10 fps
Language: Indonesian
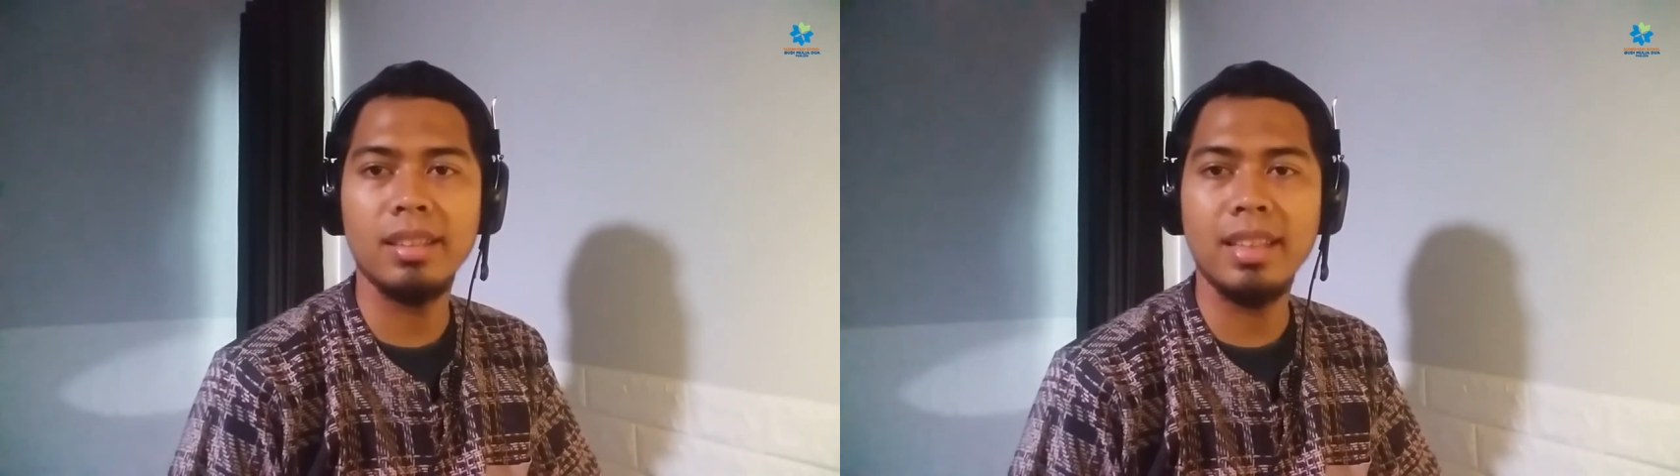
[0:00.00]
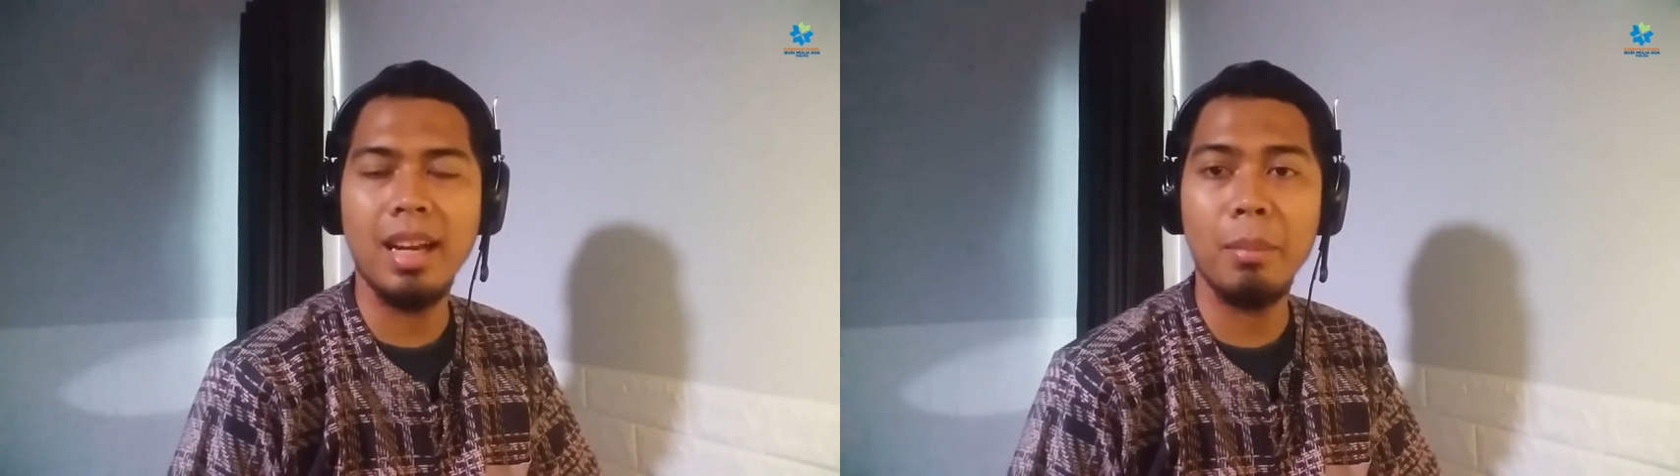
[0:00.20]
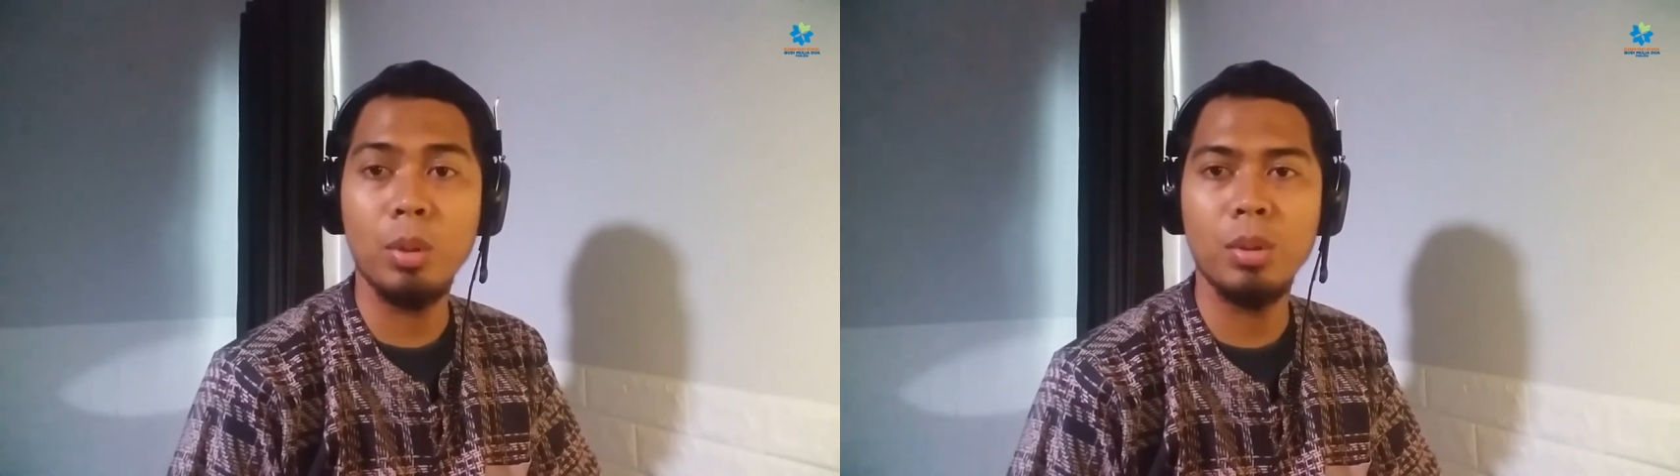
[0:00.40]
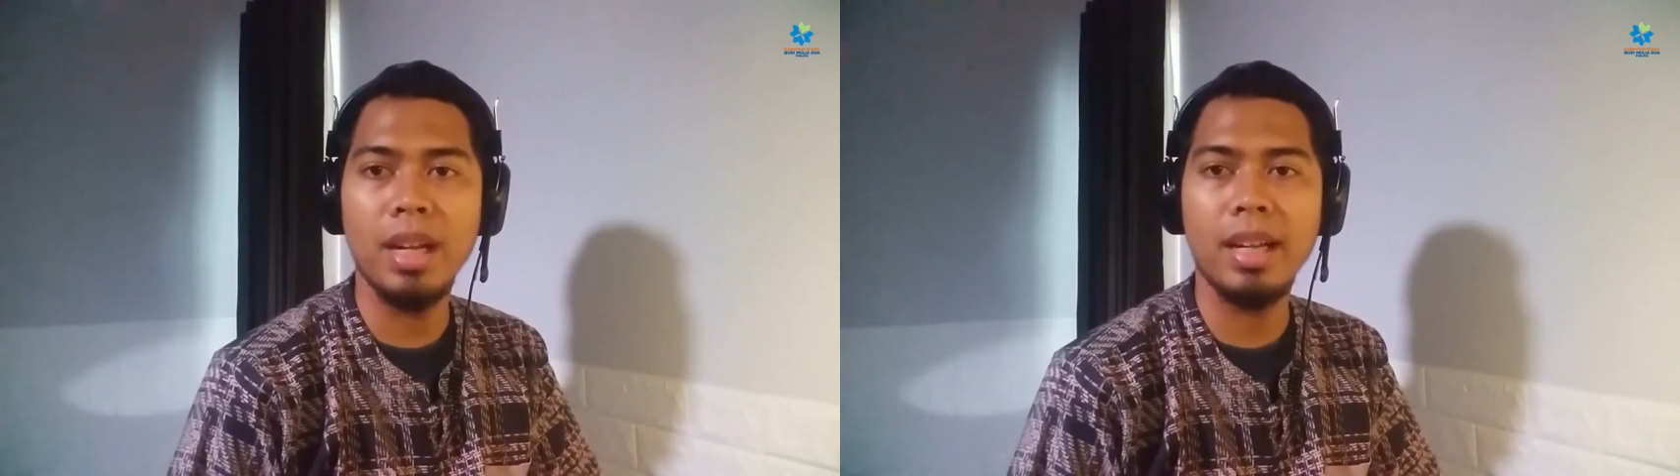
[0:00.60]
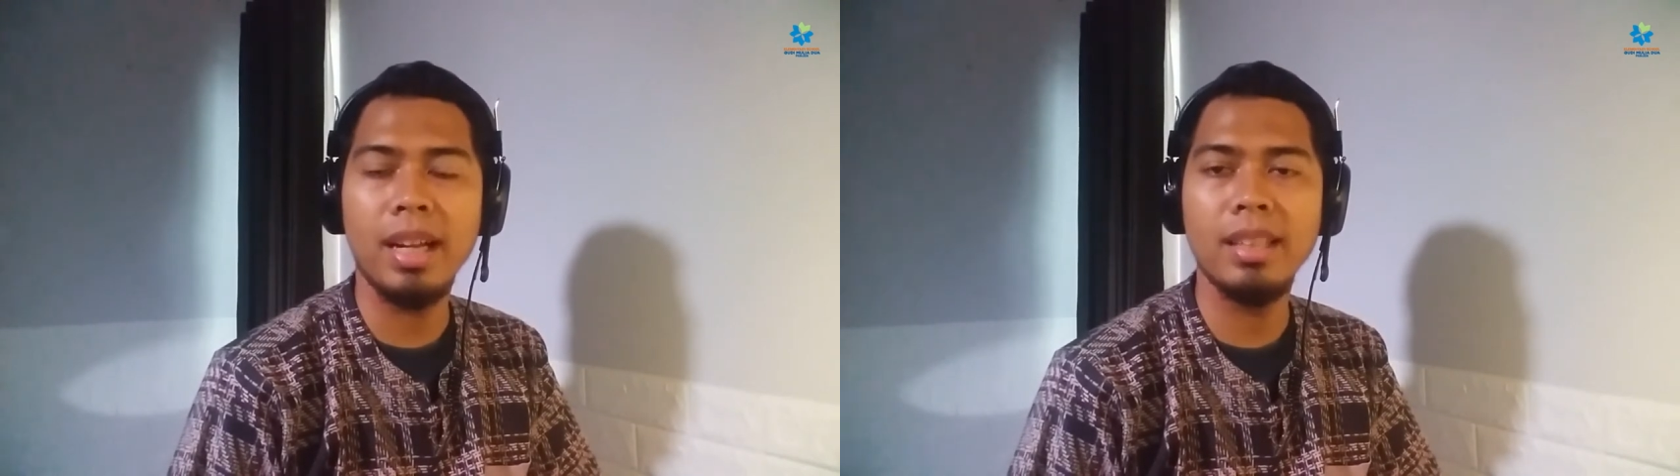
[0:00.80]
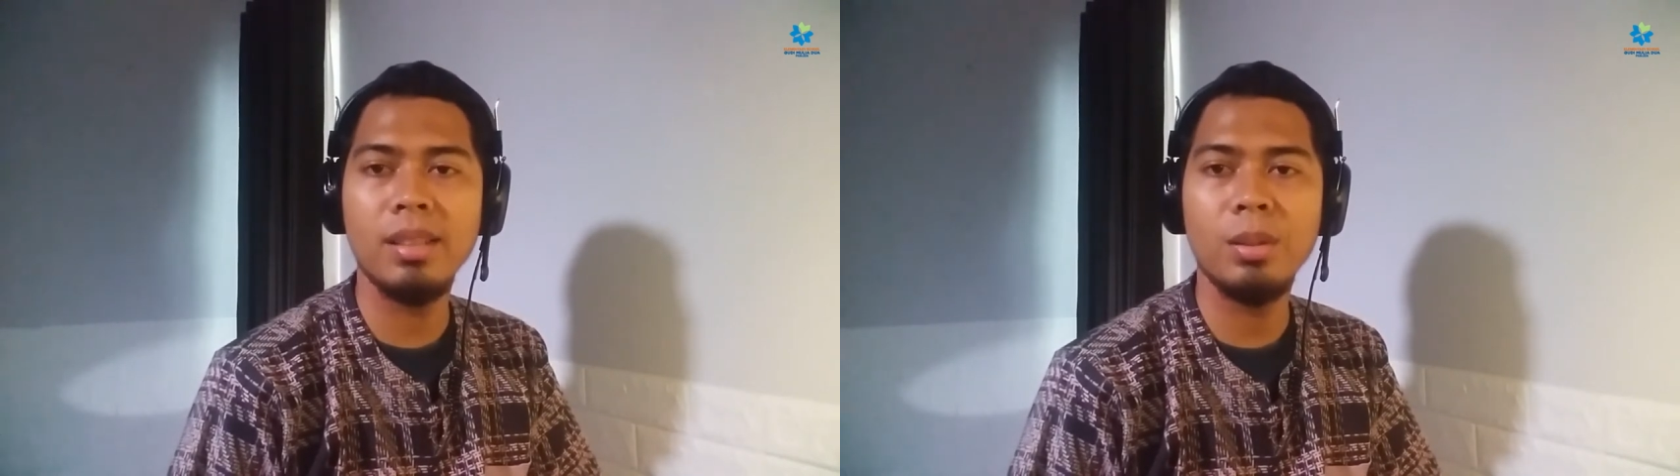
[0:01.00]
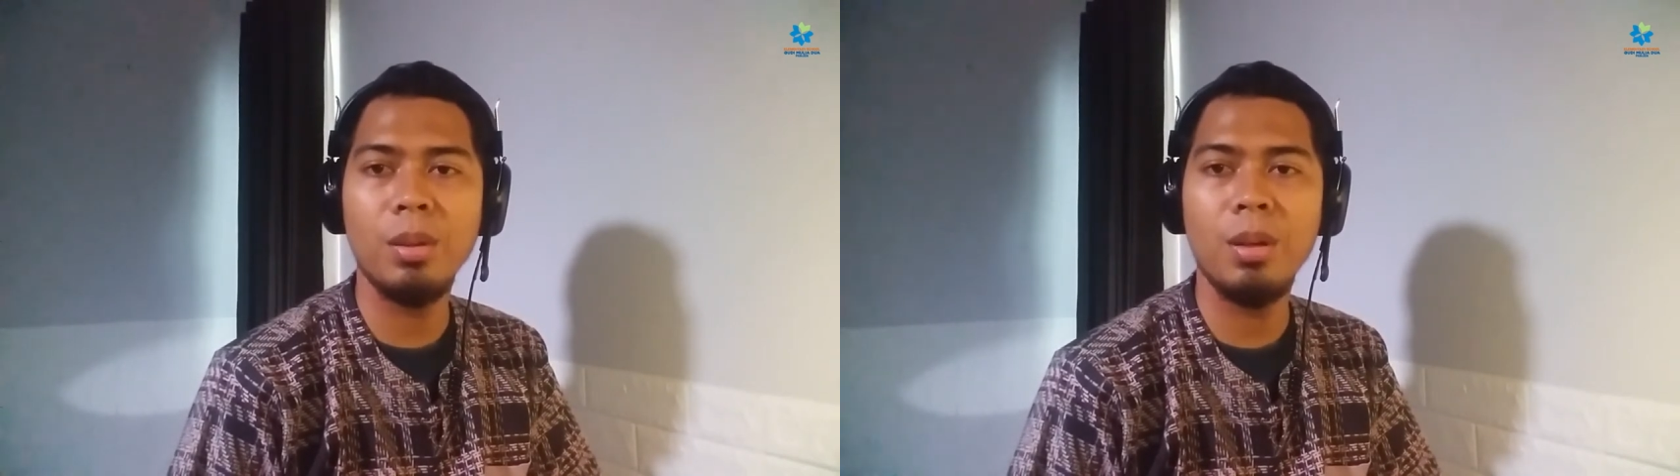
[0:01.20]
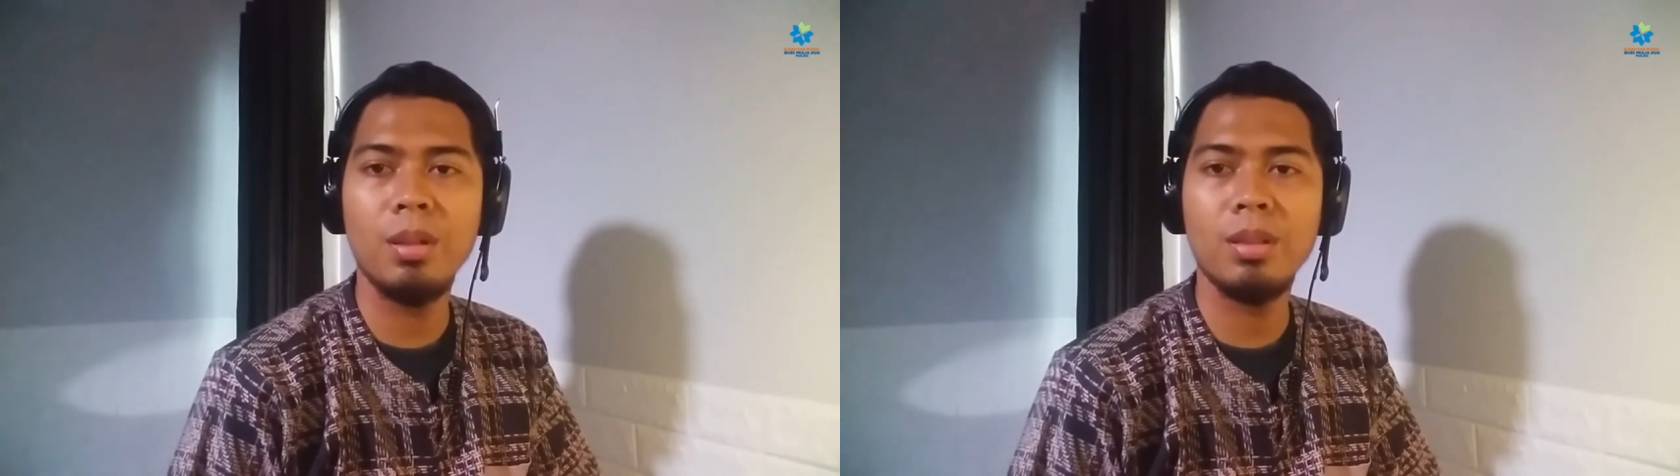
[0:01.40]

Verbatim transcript: cara menggunakan tool